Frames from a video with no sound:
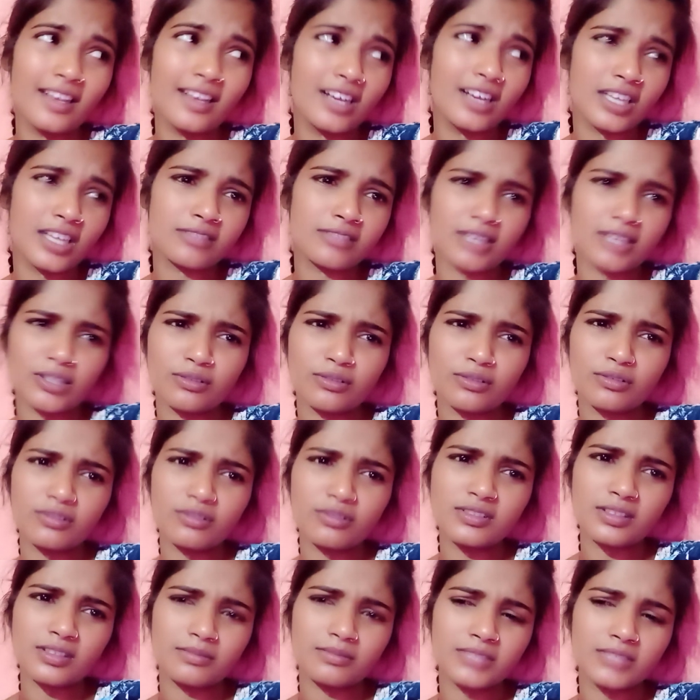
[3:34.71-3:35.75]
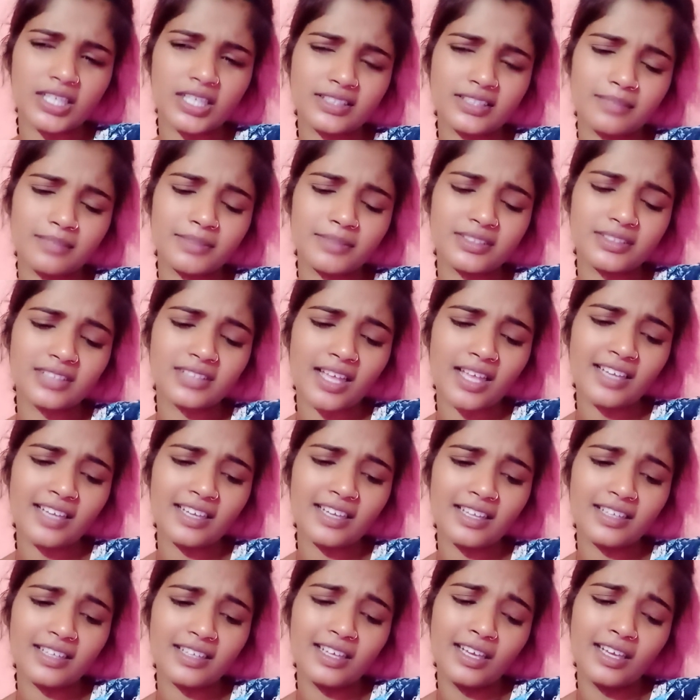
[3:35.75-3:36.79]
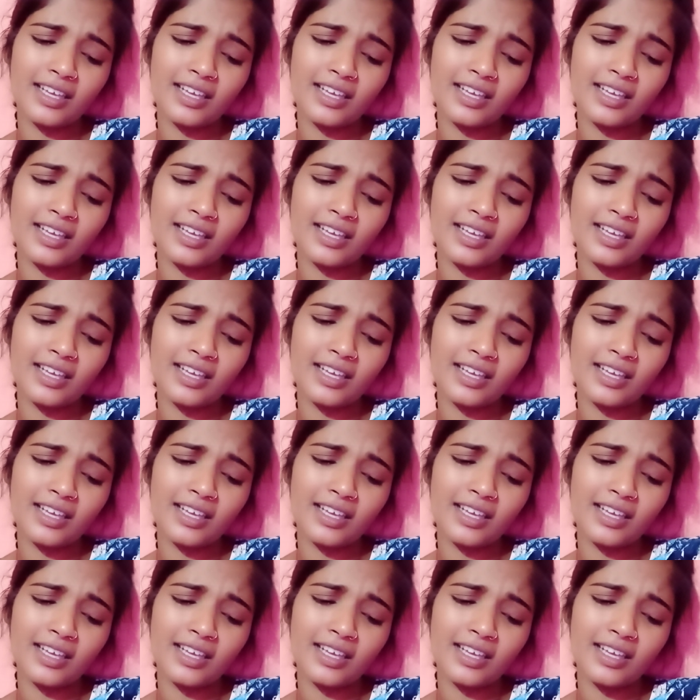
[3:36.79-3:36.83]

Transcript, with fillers: घर वालों को कौन समझाए समझता ही नहीं